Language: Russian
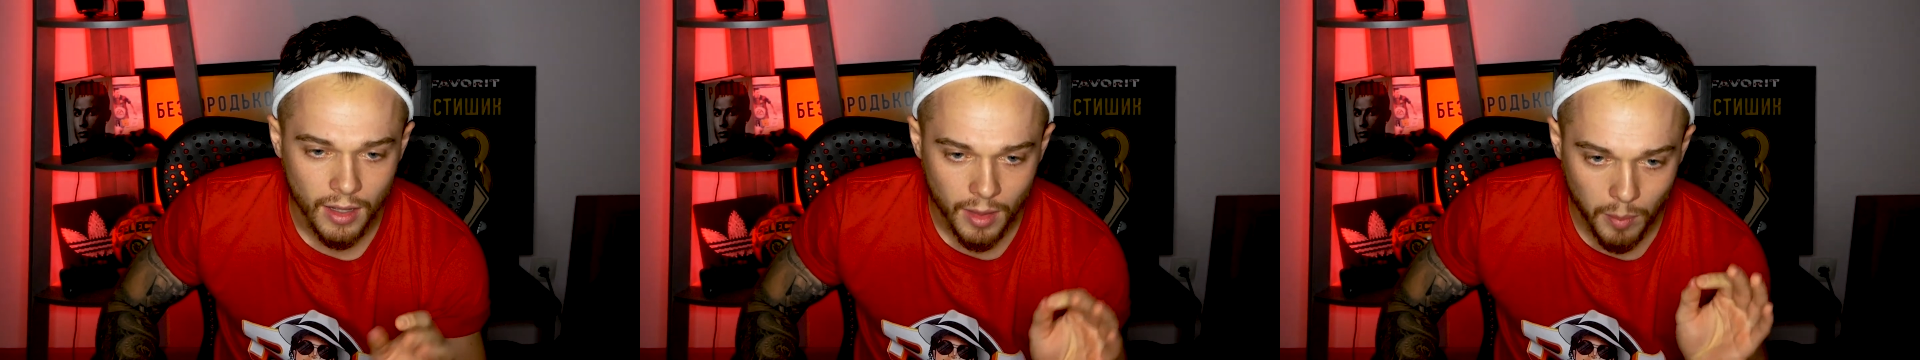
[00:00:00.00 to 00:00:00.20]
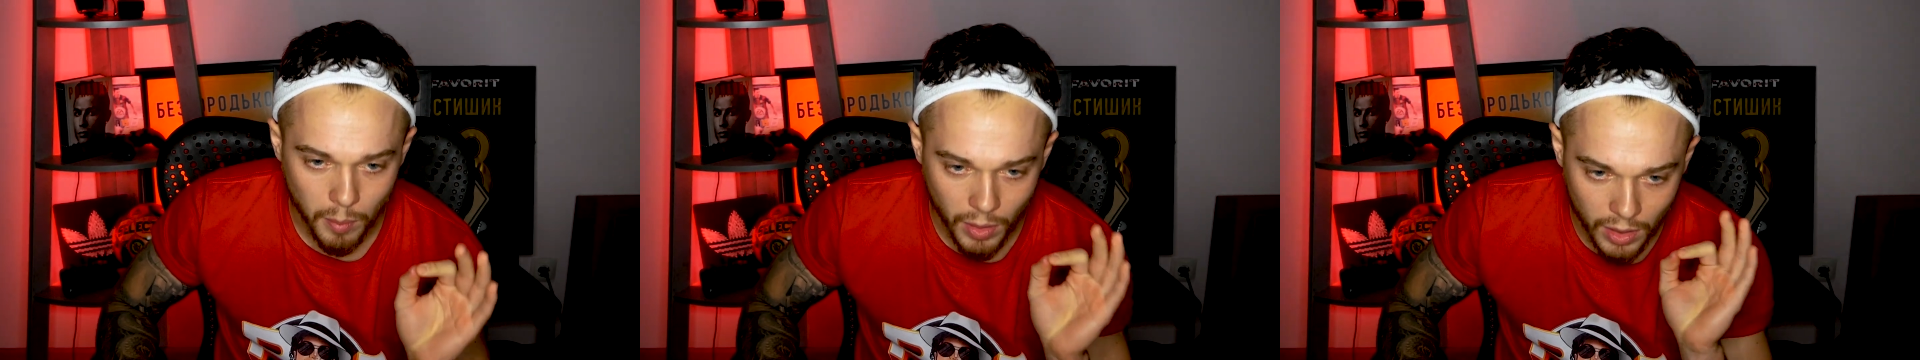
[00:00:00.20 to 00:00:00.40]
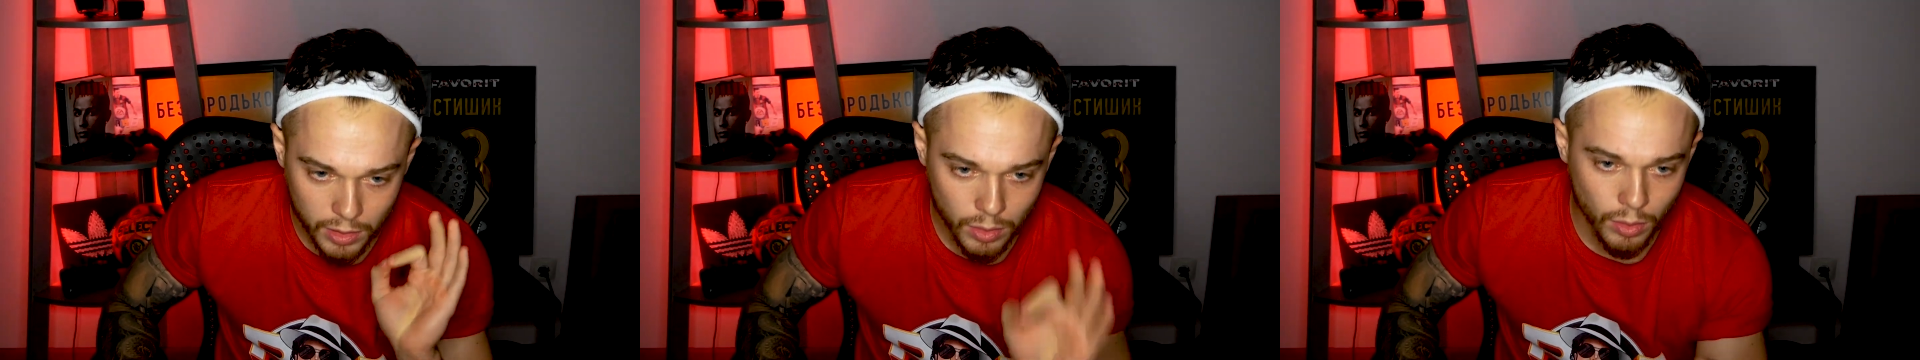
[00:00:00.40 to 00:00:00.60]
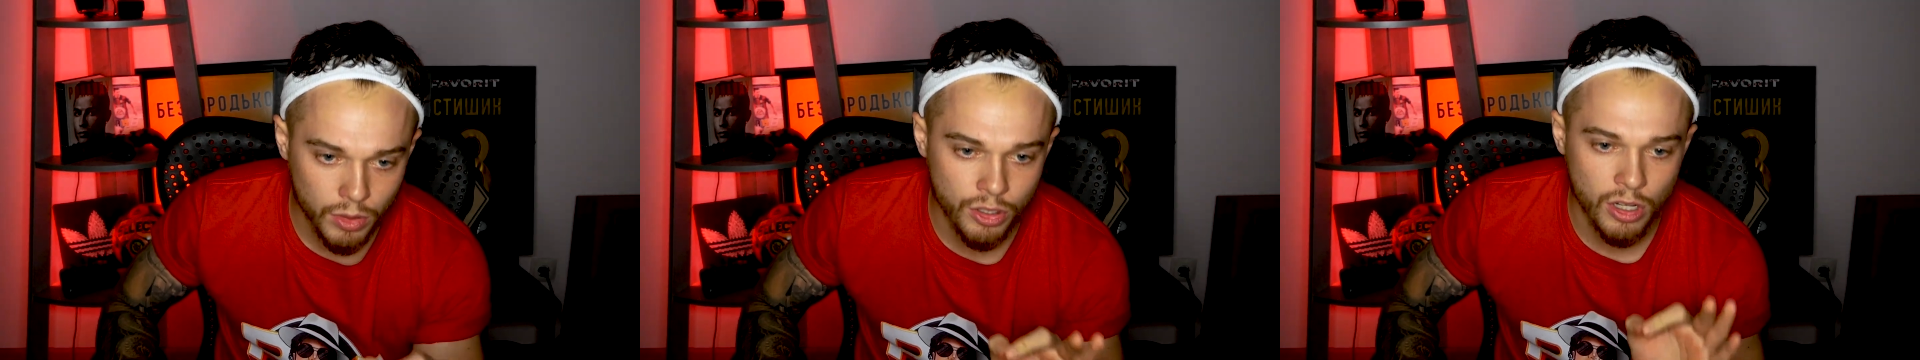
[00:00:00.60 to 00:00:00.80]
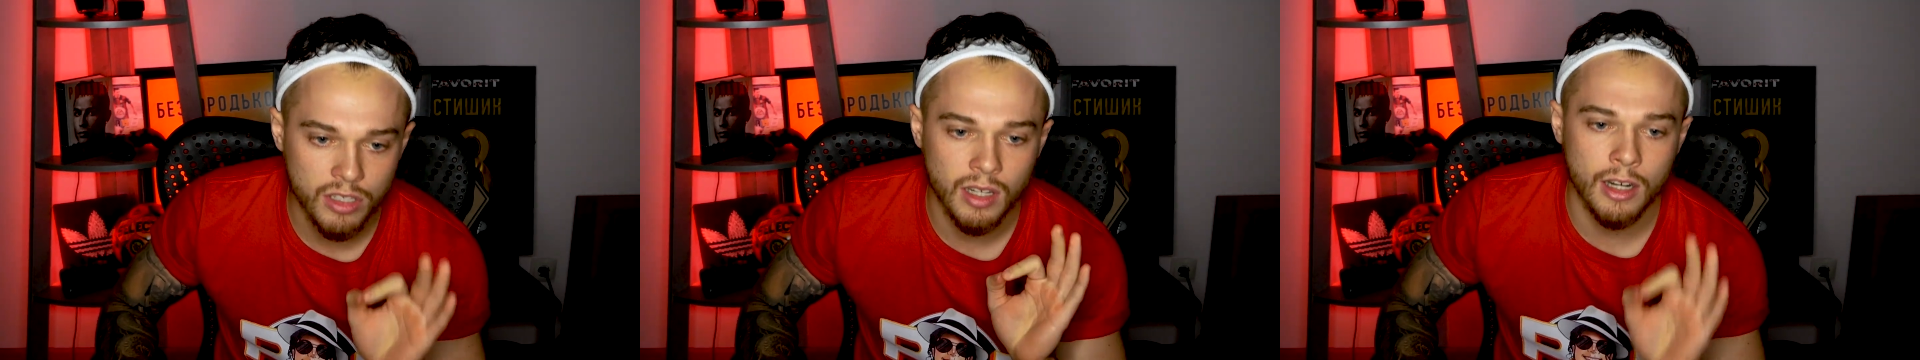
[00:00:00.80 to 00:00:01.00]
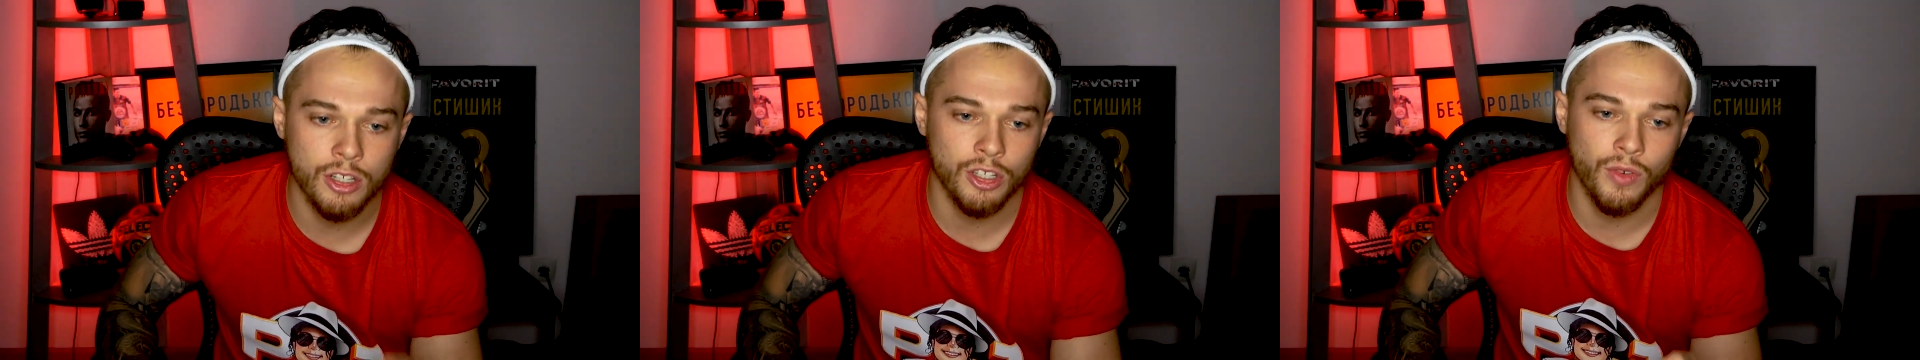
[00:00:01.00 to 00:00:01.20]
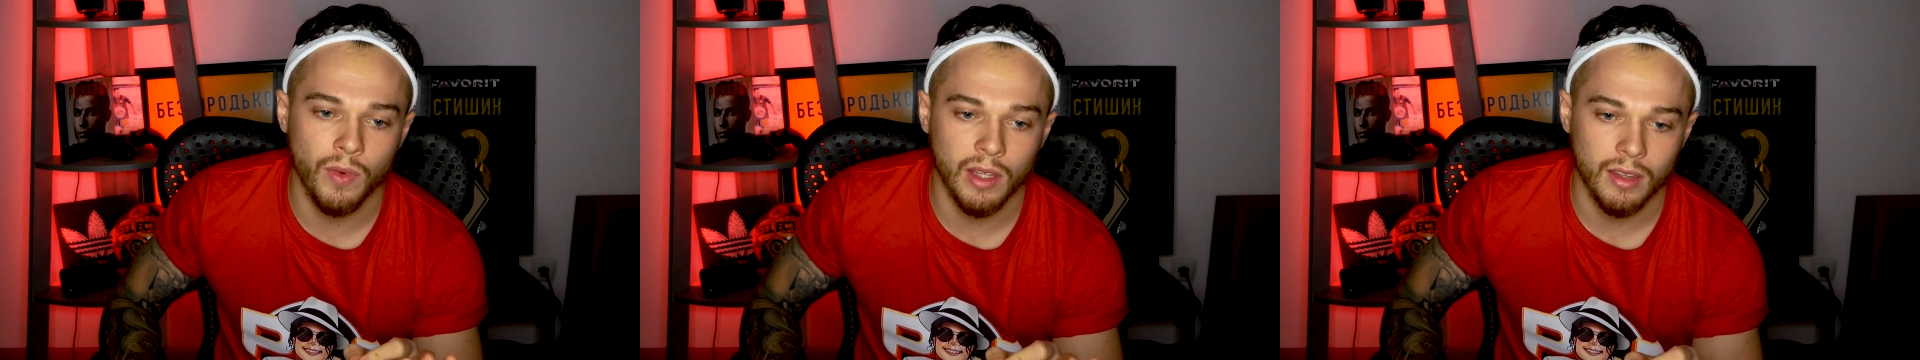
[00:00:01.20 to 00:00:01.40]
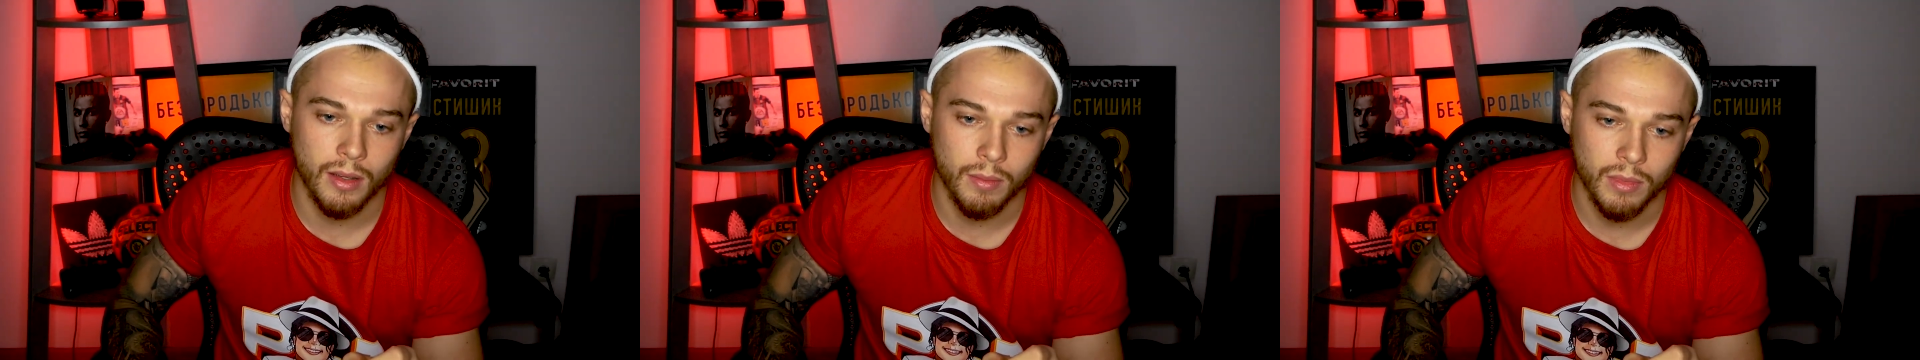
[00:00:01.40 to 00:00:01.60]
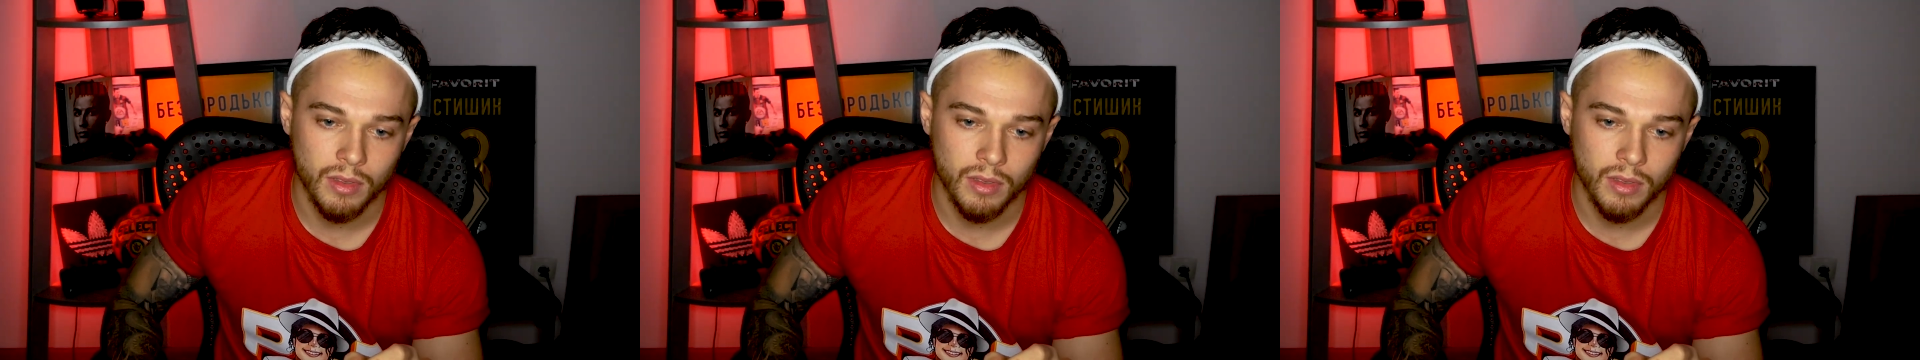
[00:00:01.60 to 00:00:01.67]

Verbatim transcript: был тоже с Рейчквитом.